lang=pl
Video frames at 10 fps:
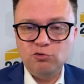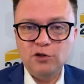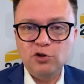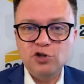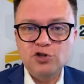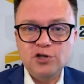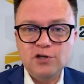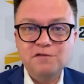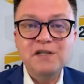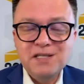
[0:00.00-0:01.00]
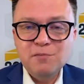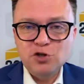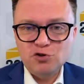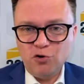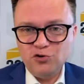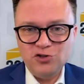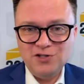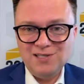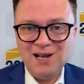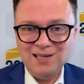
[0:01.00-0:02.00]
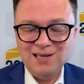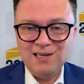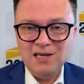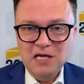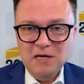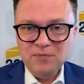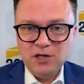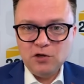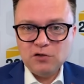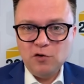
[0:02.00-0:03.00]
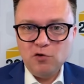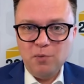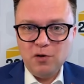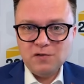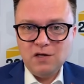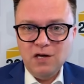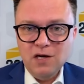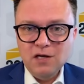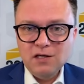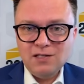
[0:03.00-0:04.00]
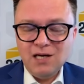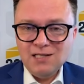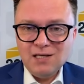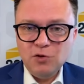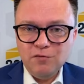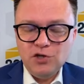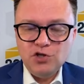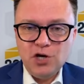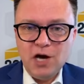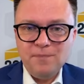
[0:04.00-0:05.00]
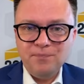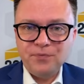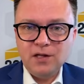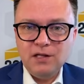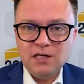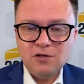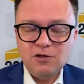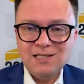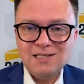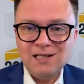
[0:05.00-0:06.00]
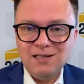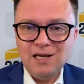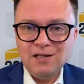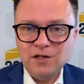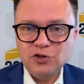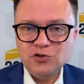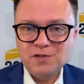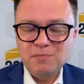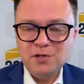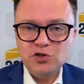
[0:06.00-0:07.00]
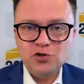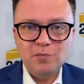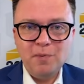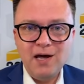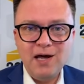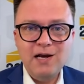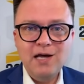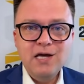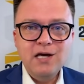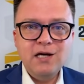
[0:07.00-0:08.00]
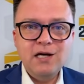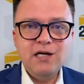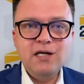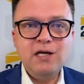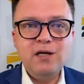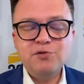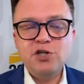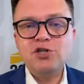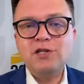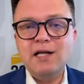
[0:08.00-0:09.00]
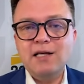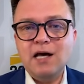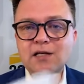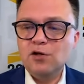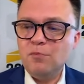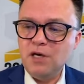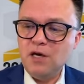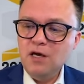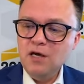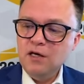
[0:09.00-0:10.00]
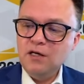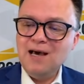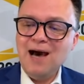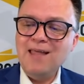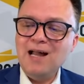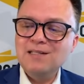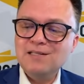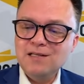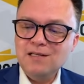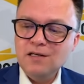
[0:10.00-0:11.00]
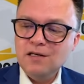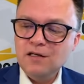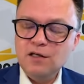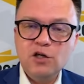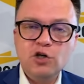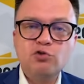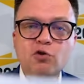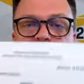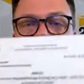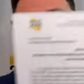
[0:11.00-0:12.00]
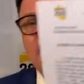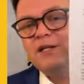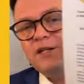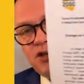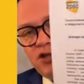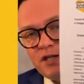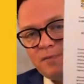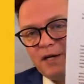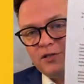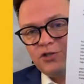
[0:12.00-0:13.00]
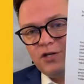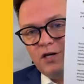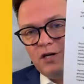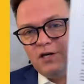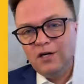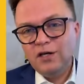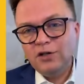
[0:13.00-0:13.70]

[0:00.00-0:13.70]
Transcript: e, która dotyczy wizji przyszłości, strategii rozwoju Polski? Zachęcam do wejścia mm, na stronę strategia2050.pl i przeczytania sobie analizy E, którą wykonali nasi eksperci.